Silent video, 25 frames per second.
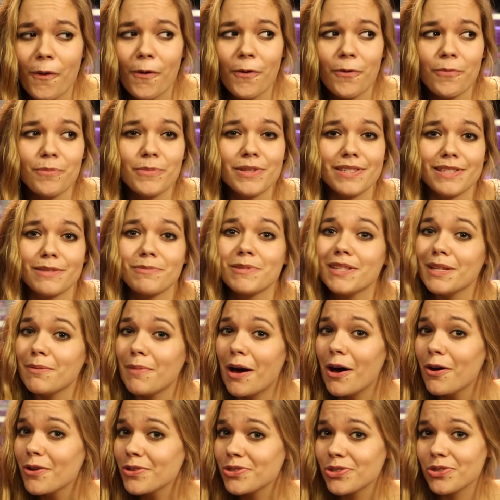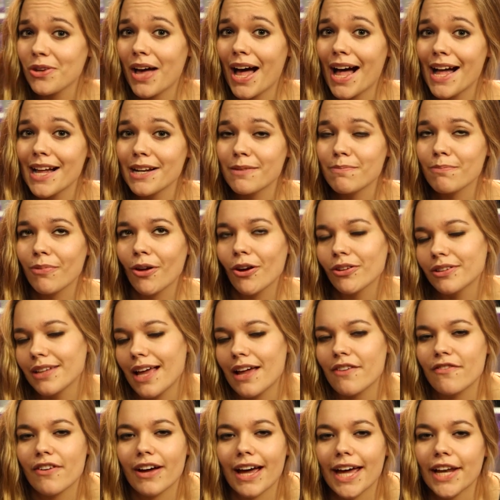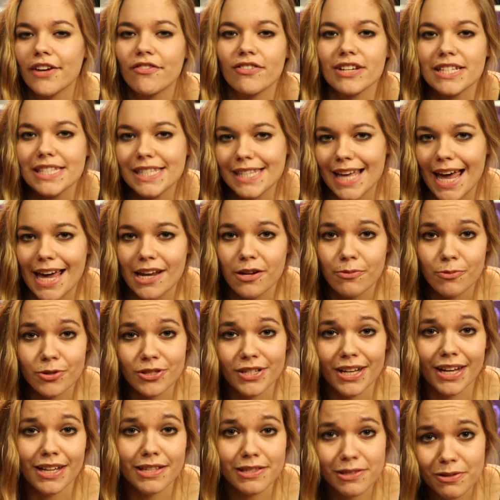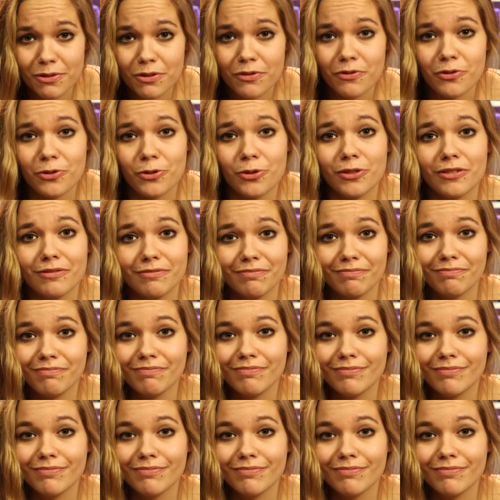Um es mit ihm auszuhalten, braucht ihr einfach etwas Zeit, um euch daran zu gewöhnen.